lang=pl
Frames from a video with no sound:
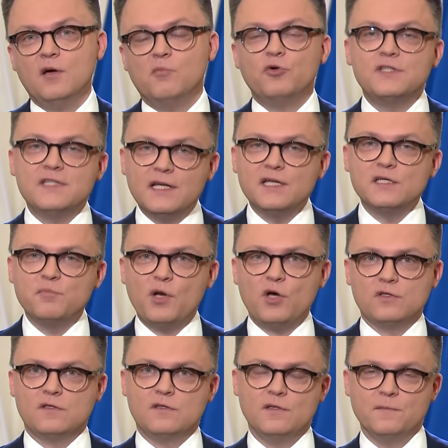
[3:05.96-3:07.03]
Mój cel jest
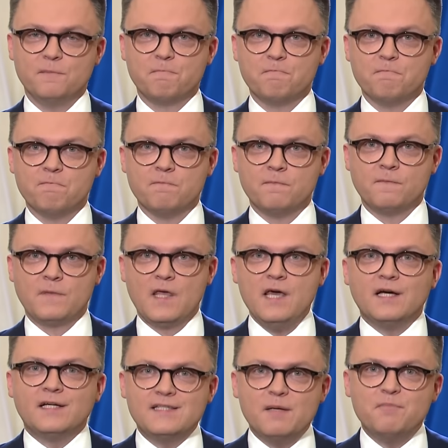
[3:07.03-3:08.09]
prosty –
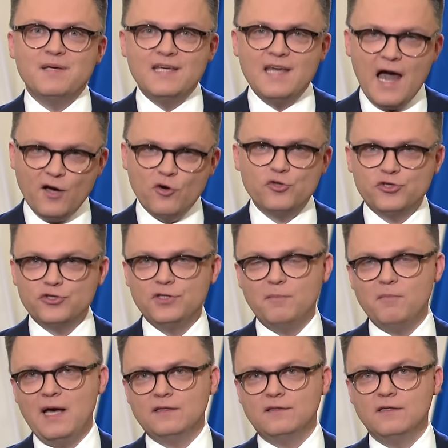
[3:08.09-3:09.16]
Chcę, by jakość
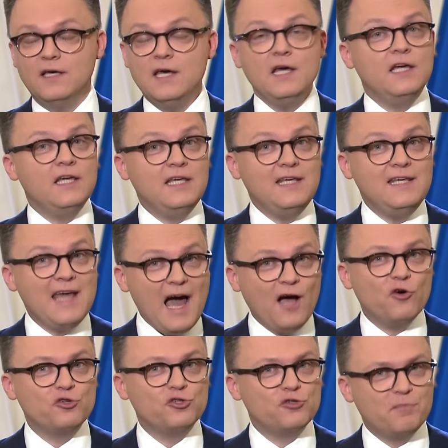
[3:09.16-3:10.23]
debaty i
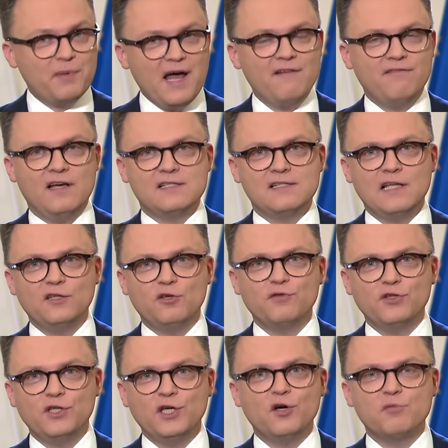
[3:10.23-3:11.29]
jakość prawa
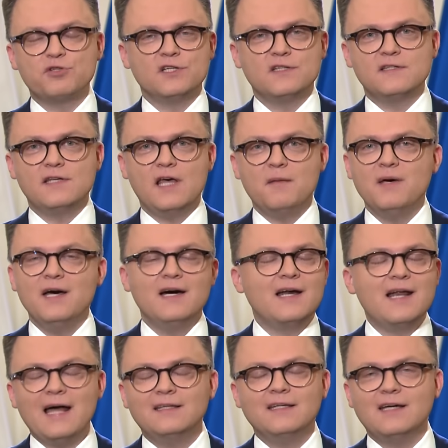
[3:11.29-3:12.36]
stanowionego przez Sejm
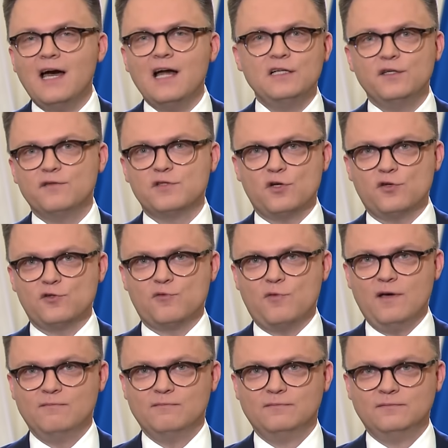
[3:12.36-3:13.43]
radykalnie
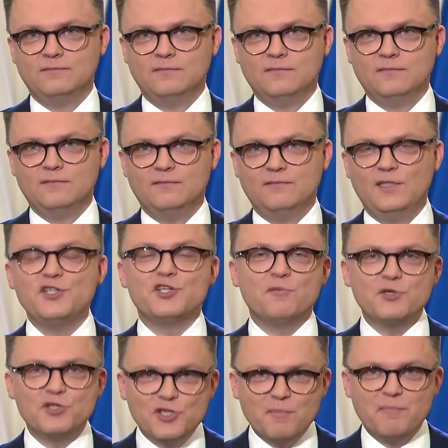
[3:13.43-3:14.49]
wzrosła. I
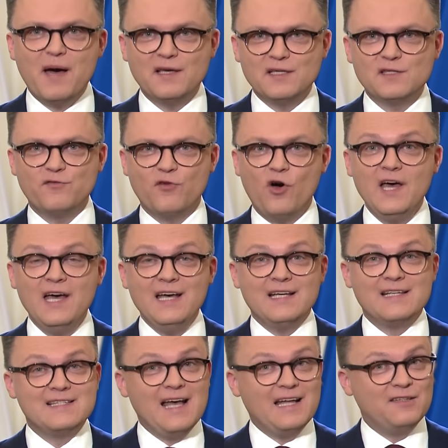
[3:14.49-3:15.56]
żebyście Państwo
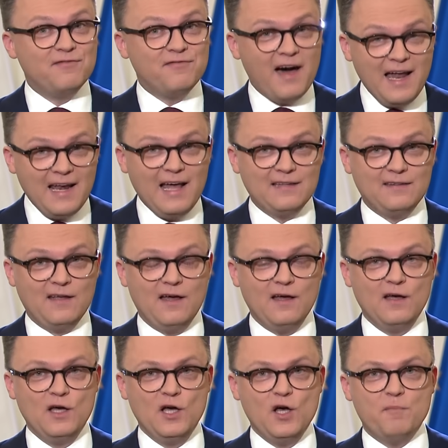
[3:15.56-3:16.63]
za dwa lata
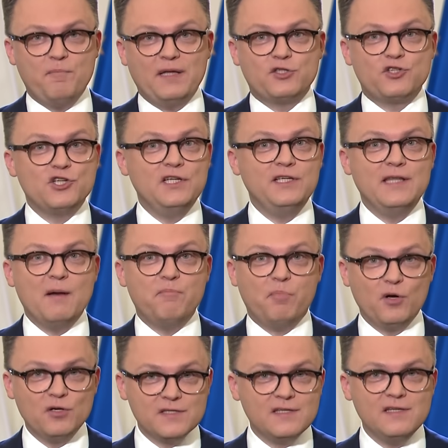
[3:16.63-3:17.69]
patrzyli na
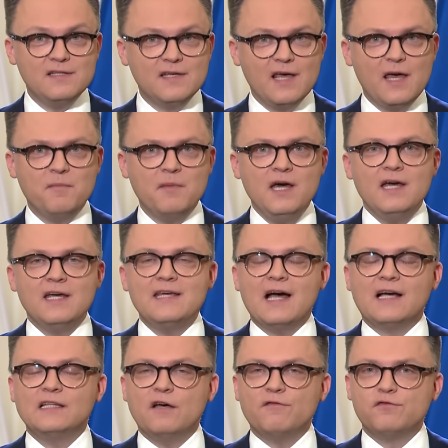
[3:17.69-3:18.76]
polski Sejm
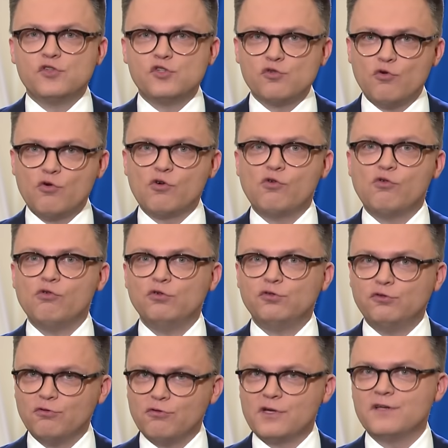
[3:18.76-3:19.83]
jak na wzór
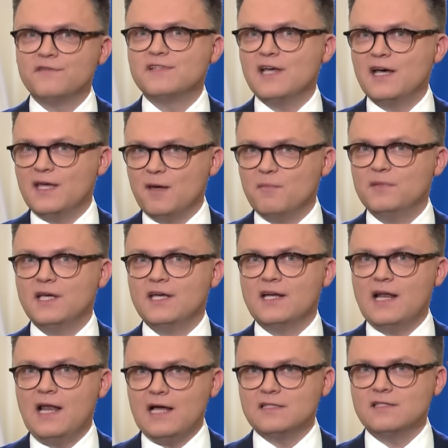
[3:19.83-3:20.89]
kultury wzajemnej
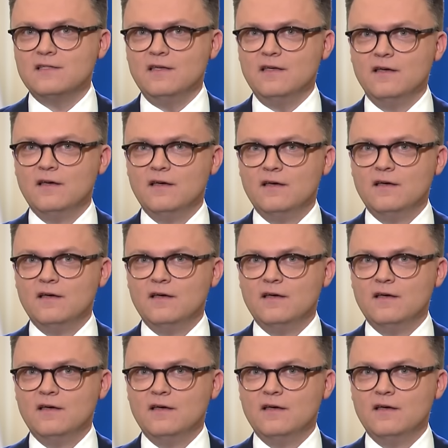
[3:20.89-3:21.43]
relacji,